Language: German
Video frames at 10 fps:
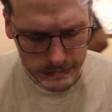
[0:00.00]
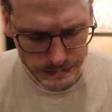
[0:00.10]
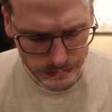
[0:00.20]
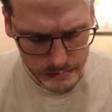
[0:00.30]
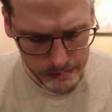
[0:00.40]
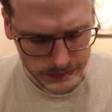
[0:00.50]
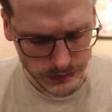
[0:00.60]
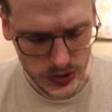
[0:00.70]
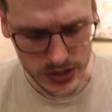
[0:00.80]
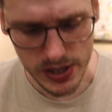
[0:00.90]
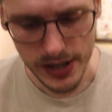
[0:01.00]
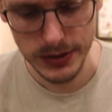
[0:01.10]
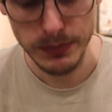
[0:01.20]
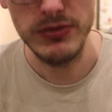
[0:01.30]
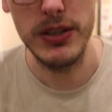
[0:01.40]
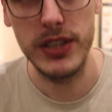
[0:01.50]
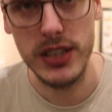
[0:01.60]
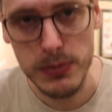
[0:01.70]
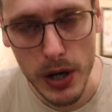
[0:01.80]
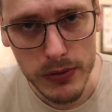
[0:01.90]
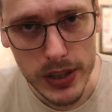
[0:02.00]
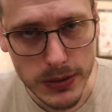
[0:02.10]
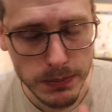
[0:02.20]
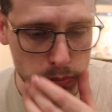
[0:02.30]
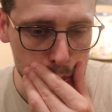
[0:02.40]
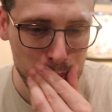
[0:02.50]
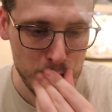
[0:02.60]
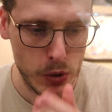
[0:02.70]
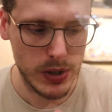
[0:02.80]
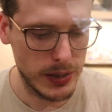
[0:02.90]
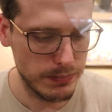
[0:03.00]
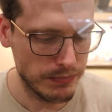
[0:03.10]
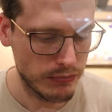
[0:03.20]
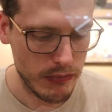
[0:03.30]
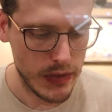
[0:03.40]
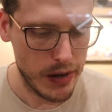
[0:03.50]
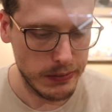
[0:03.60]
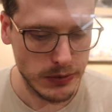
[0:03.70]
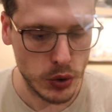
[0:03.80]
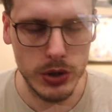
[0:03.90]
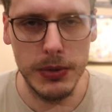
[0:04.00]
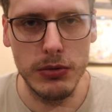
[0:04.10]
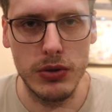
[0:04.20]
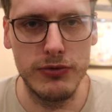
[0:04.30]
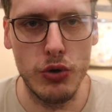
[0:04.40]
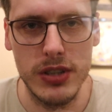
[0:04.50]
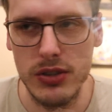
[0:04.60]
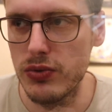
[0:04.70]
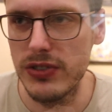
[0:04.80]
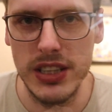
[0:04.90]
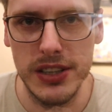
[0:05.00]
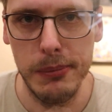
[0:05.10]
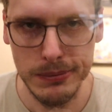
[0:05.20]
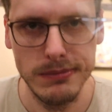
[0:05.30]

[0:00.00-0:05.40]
Mhm. Das ist nice. Werden wir jetzt erstmal aufessen und dann gucke ich mal, ob ich noch ein Wort dazu verliere.